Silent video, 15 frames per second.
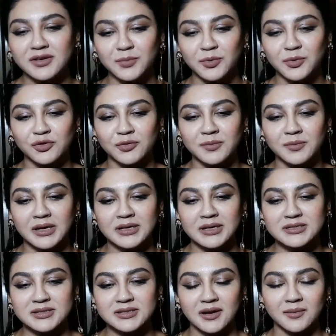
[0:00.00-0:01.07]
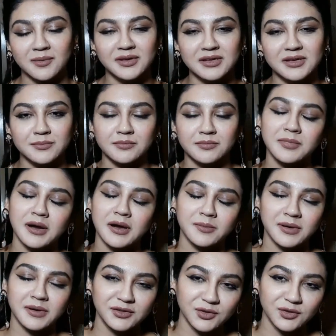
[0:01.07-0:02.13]
আপনাদের সঙ্গে প্রথম কাজ আমি
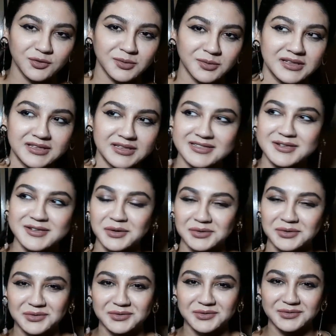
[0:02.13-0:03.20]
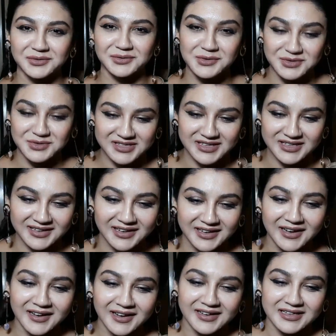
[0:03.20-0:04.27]
বারবারই ধন্যবাদ দিতে চাই অতনু
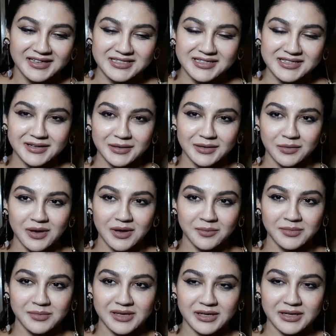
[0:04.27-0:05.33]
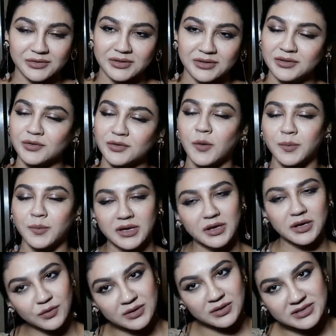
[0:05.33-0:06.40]
ঘোষকে যে আমি এতদিন ধরে
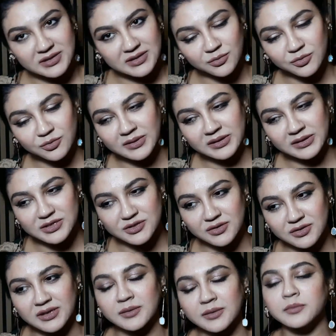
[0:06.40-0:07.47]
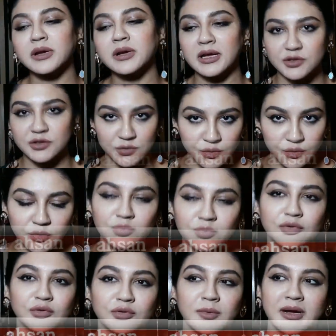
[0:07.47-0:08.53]
অপেক্ষা করেছিলাম বুবাদার সঙ্গে কাজ
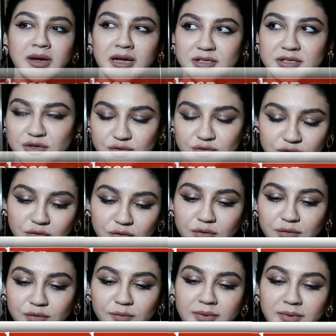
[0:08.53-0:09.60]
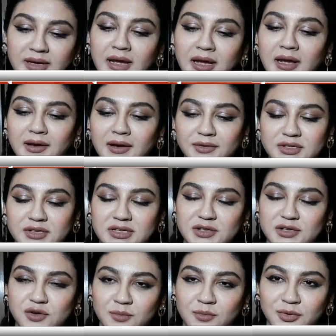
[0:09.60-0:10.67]
করব বা কাজের সুযোগ হয়ে উঠবে
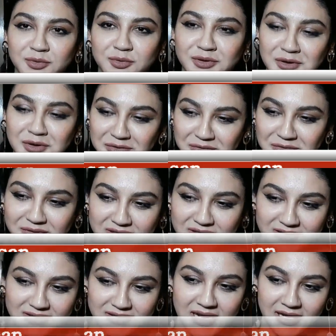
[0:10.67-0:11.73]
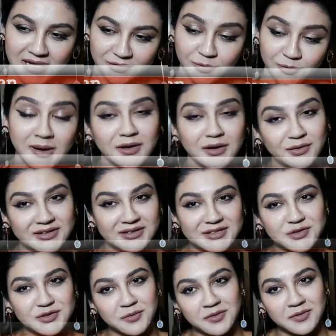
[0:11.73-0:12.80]
কিন্তু সেটা সম্ভব হলো অতনুদার এত
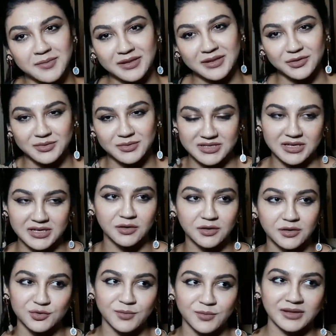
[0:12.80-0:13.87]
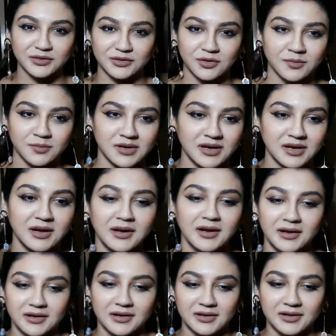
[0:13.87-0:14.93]
ভালো একটি ছবির মাধ্যমে যেখানে দুটো মাত্র আমরা